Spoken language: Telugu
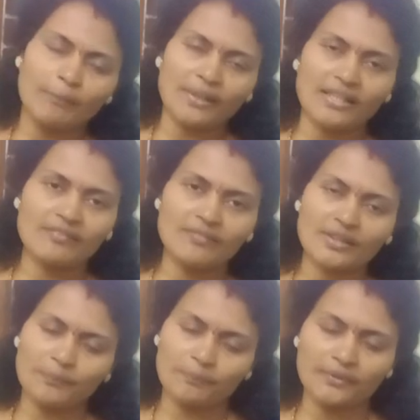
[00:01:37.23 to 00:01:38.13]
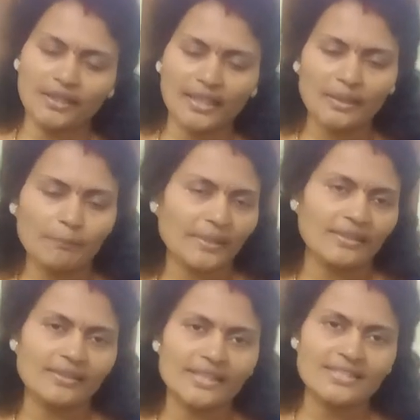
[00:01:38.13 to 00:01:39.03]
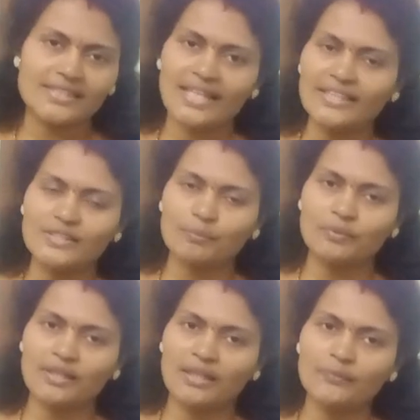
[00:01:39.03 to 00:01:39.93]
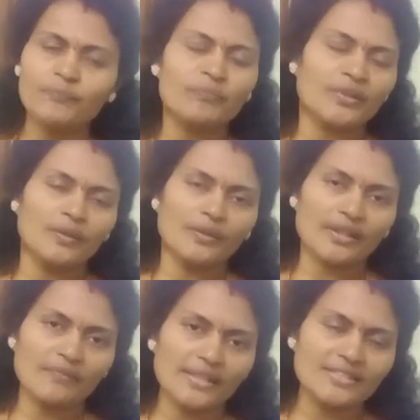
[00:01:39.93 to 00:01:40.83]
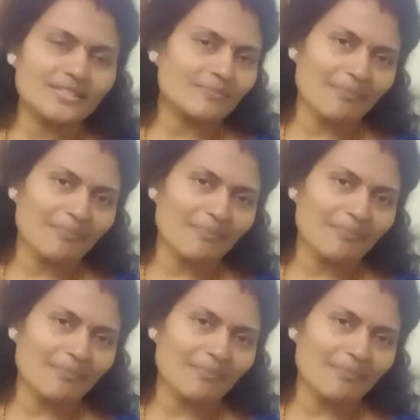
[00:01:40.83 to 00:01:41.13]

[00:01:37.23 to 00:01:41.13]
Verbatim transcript: మగ్గం వర్క్ అని ప్రతిసారి చెప్తున్నాను ఓకే ఫ్రెండ్స్